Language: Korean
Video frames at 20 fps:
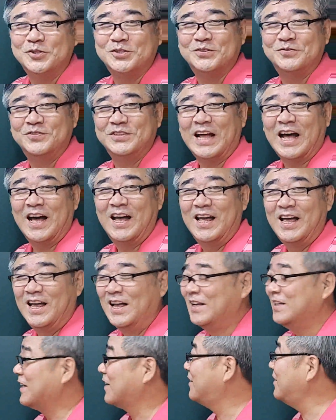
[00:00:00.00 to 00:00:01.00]
수 있습니다.
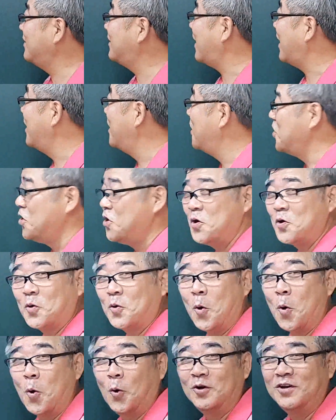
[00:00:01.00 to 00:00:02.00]
그런데
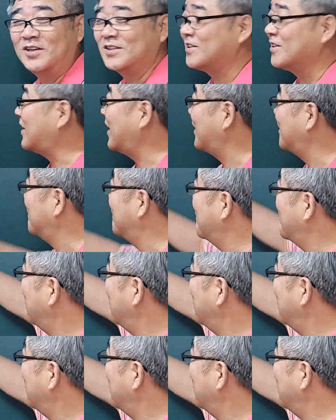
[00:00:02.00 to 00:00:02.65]
고을을 뜻하는